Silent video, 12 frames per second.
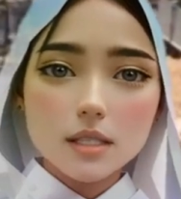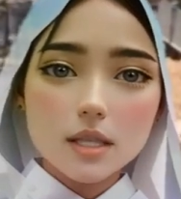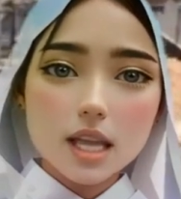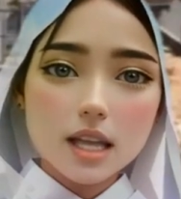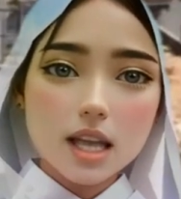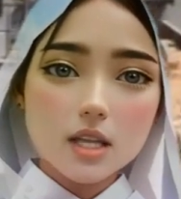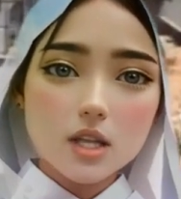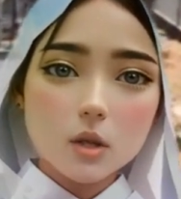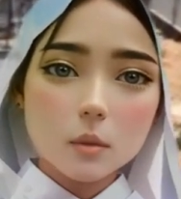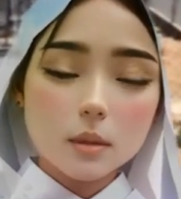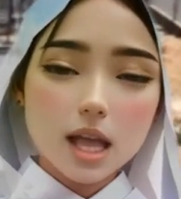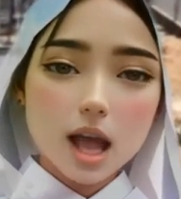dengan
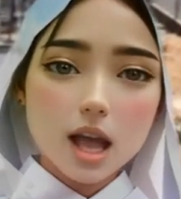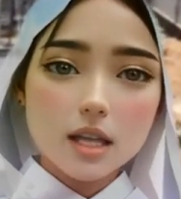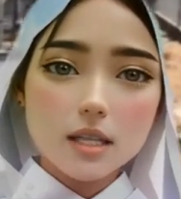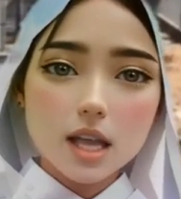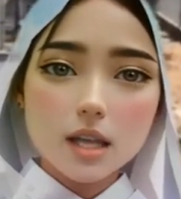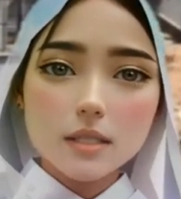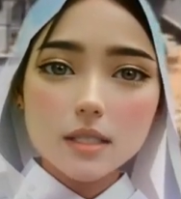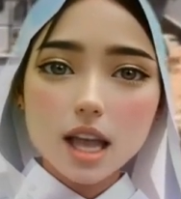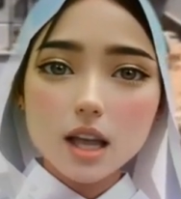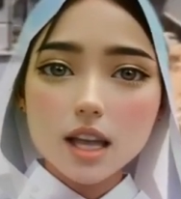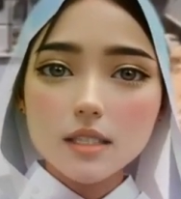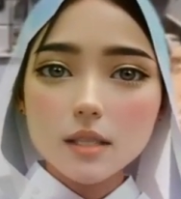jumlah yang
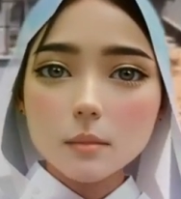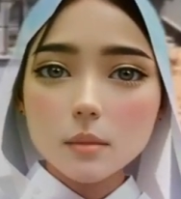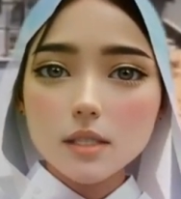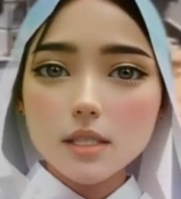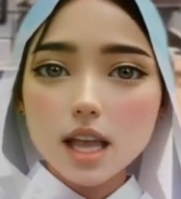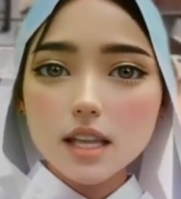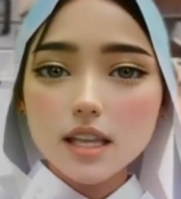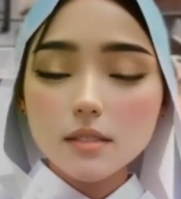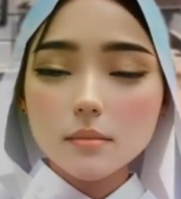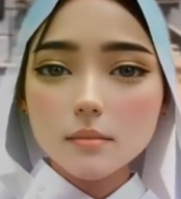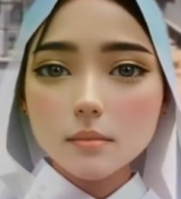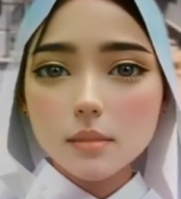sangat
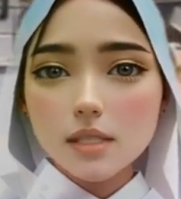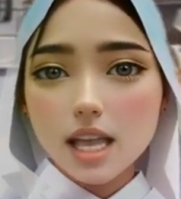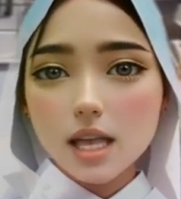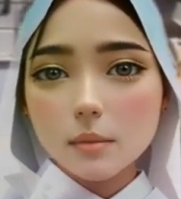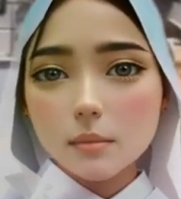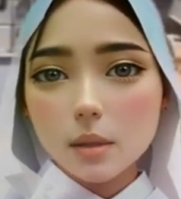besar dan